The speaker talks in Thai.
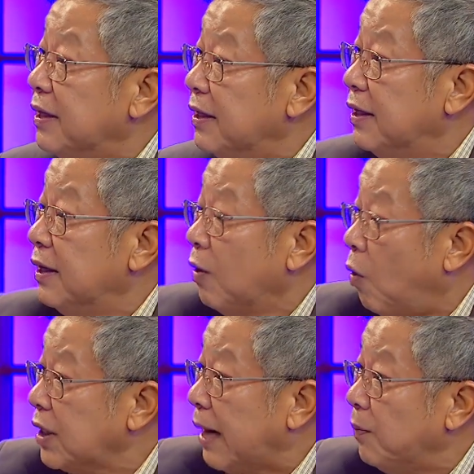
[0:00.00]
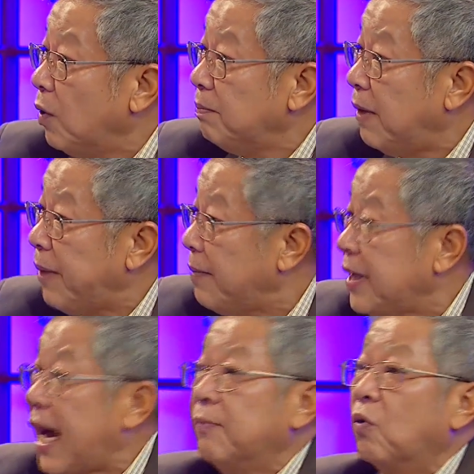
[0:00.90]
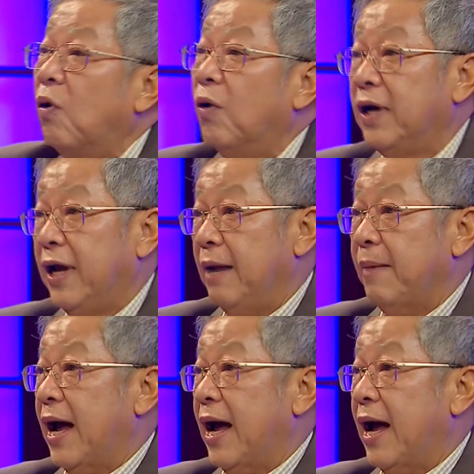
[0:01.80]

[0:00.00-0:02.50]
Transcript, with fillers: เสนอคนขับรถมาเป็นพยานบุคคลเห็